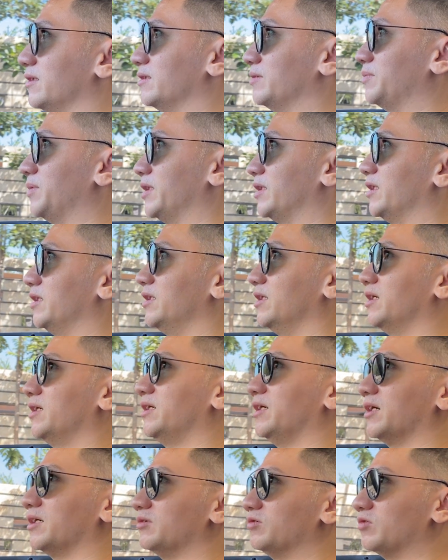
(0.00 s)
sepertinya
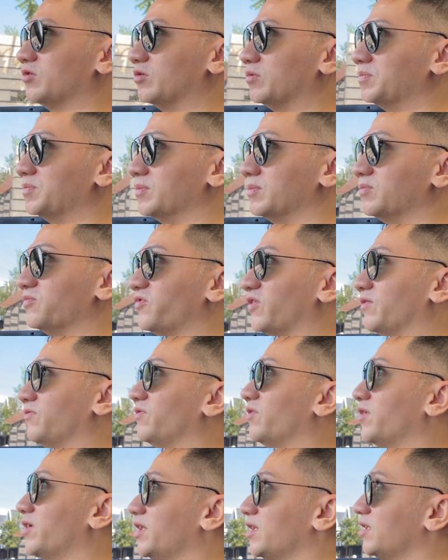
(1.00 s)
yang cukup
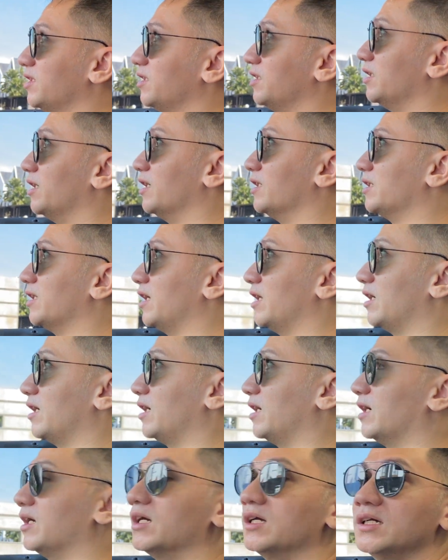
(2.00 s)
favorit nih di
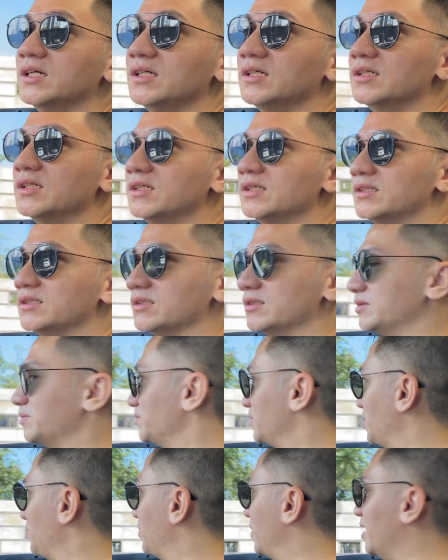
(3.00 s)
antara
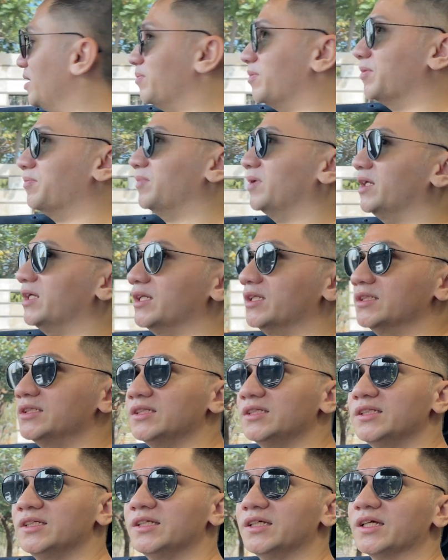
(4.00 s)
pembeli-pembeli di
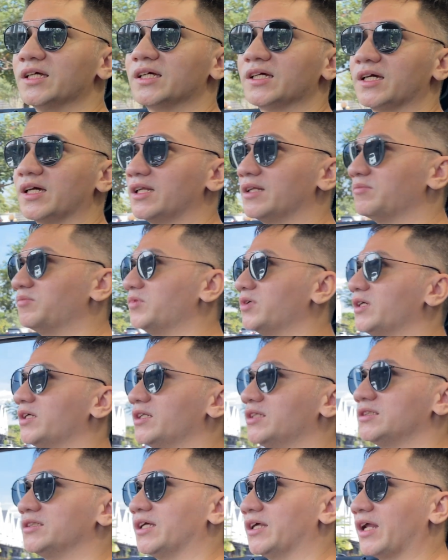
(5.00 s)
sini ya karena mungkin
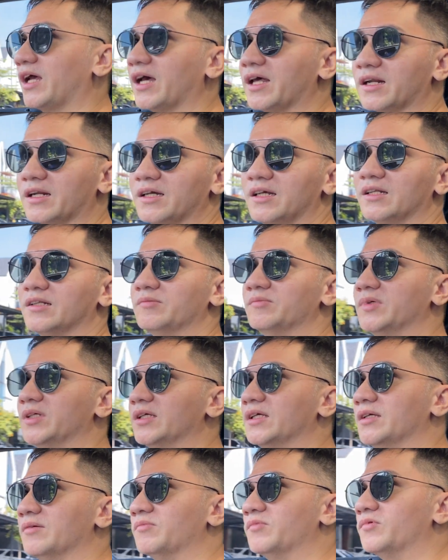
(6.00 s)
secara harga
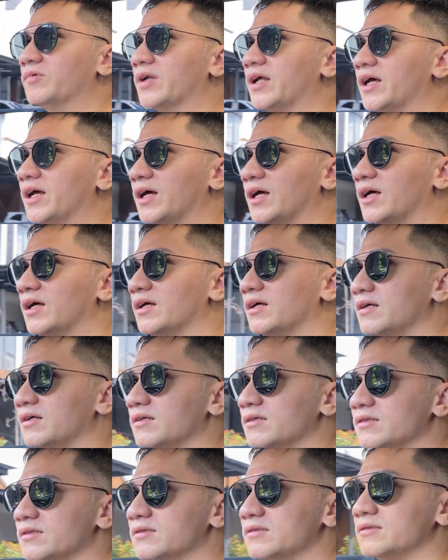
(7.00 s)
lebih murah
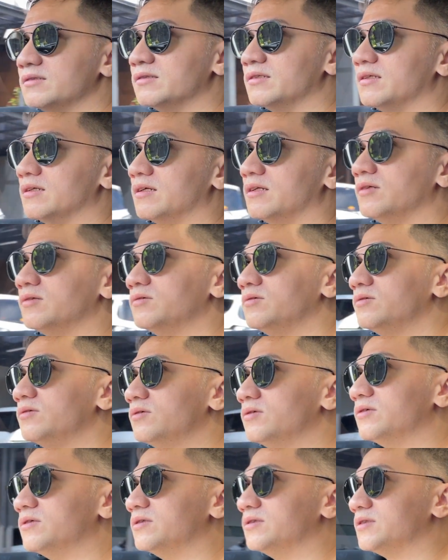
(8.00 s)
lalu
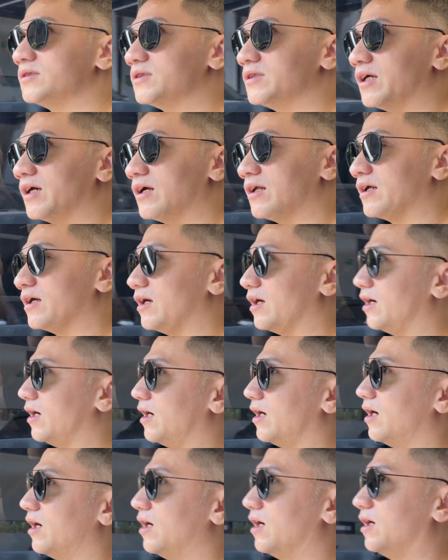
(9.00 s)

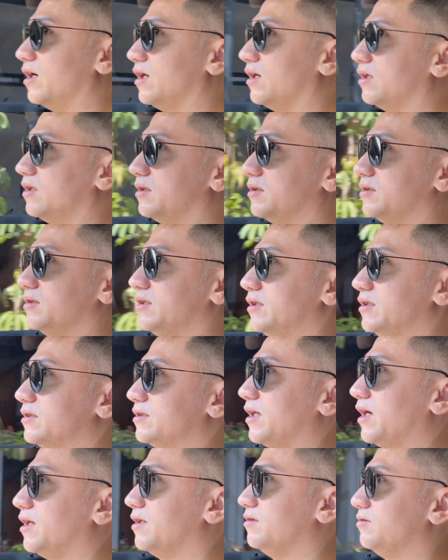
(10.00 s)
secara
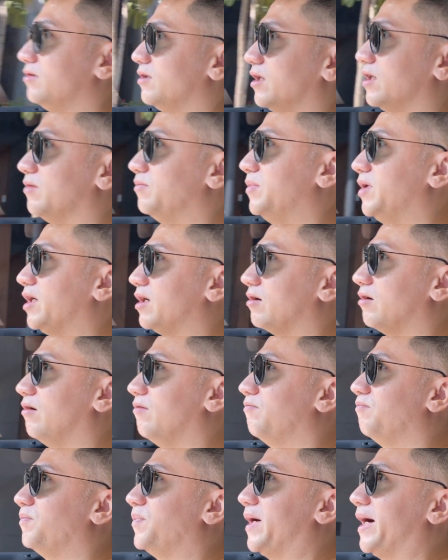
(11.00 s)
desain juga lebih
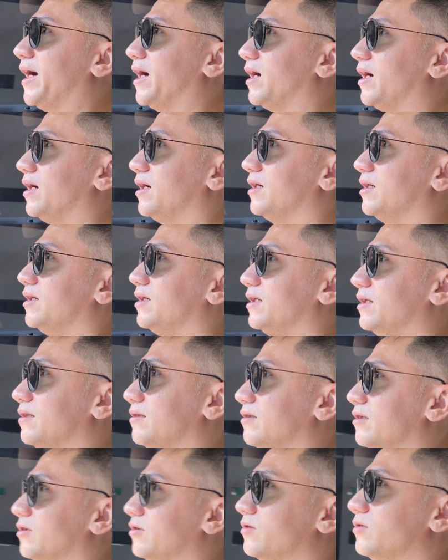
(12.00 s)
kompak
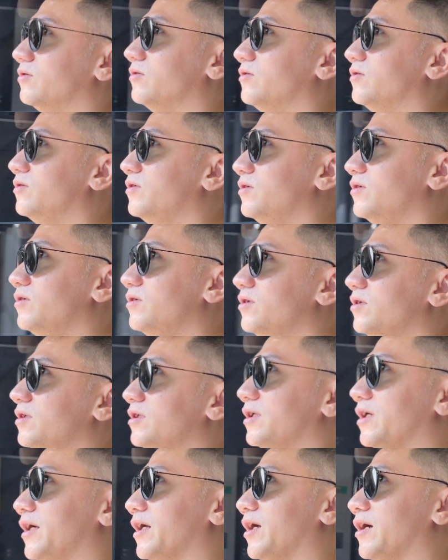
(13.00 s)
gitu
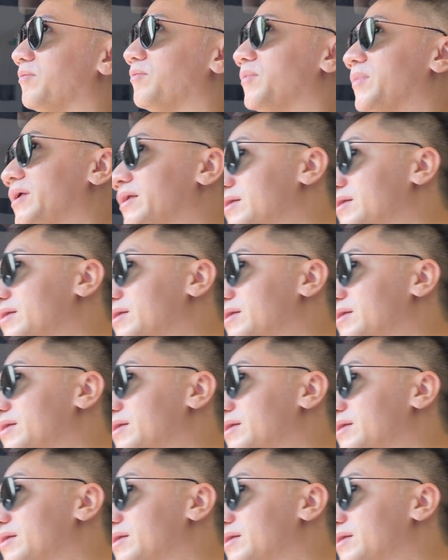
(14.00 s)
nah yang lebih